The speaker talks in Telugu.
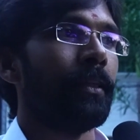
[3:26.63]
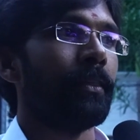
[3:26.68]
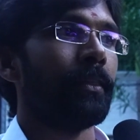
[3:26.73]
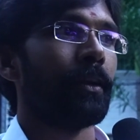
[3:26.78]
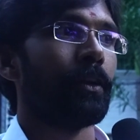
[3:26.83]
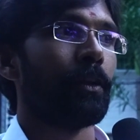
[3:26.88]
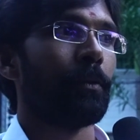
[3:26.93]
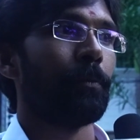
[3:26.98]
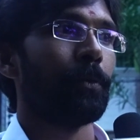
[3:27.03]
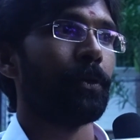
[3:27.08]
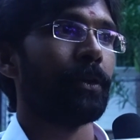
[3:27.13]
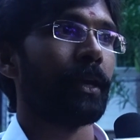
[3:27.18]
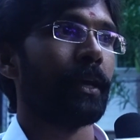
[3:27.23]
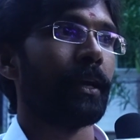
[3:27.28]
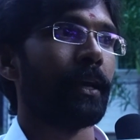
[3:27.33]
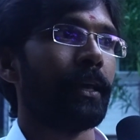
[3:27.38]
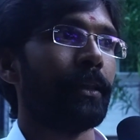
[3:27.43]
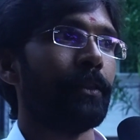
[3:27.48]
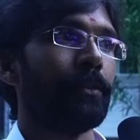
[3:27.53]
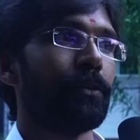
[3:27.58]
దాంట్లో
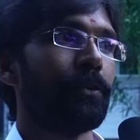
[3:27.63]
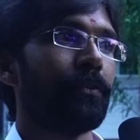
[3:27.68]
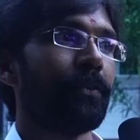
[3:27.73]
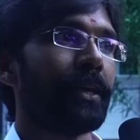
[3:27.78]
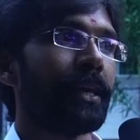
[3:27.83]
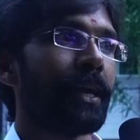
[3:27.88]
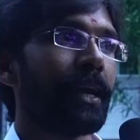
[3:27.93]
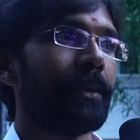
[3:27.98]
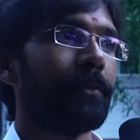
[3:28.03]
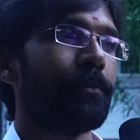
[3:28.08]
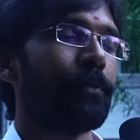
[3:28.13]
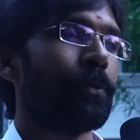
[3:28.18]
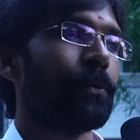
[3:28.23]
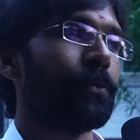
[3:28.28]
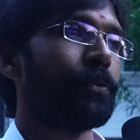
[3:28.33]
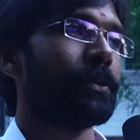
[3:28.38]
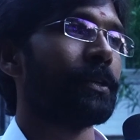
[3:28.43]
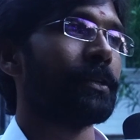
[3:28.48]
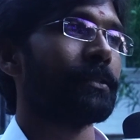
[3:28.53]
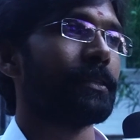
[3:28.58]
ముఖ్యంగా ఎందుకు వెయ్యాలి
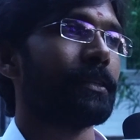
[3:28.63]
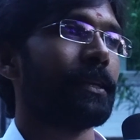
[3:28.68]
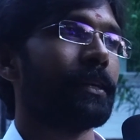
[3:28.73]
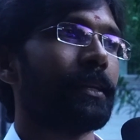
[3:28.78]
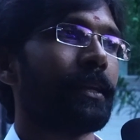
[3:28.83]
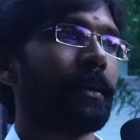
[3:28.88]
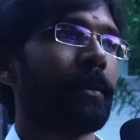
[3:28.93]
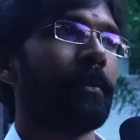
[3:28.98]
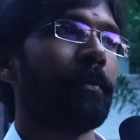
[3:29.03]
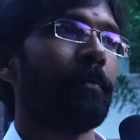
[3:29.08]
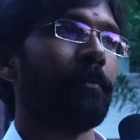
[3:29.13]
ఓటు జనసేన అంటే